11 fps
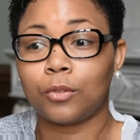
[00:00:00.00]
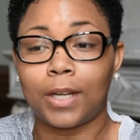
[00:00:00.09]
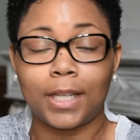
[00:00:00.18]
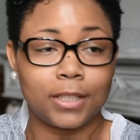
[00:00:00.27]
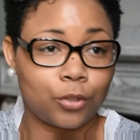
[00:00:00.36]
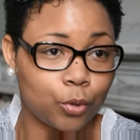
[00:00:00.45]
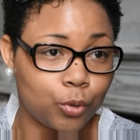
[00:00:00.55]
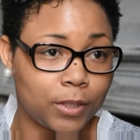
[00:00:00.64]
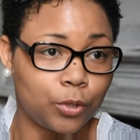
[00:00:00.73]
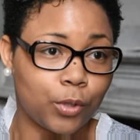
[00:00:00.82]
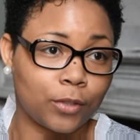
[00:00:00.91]
dans la gestion
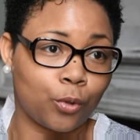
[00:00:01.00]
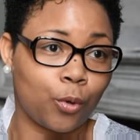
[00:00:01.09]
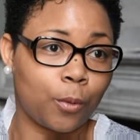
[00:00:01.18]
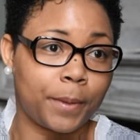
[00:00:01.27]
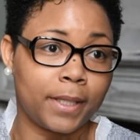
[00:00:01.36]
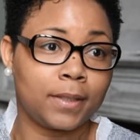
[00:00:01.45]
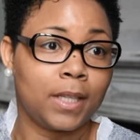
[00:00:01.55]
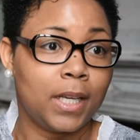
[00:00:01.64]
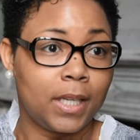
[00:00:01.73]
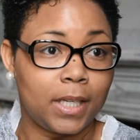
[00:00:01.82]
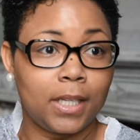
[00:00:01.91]
de situations complexes
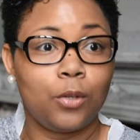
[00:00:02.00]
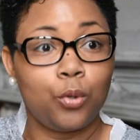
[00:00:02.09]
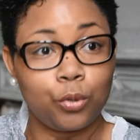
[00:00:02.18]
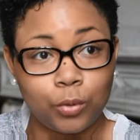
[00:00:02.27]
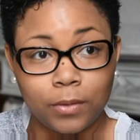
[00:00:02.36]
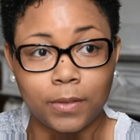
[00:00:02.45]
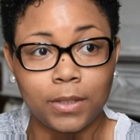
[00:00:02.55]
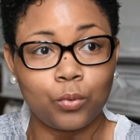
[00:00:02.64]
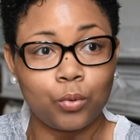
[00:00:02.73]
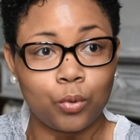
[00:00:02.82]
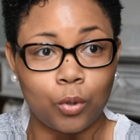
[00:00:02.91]
et le
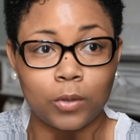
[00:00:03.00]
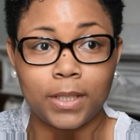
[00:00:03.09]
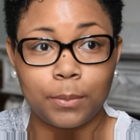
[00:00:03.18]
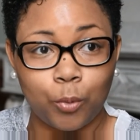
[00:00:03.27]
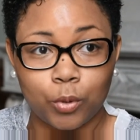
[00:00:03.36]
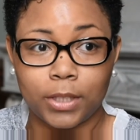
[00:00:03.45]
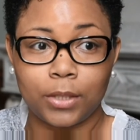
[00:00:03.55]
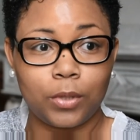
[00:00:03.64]
suivi tout au long des projets,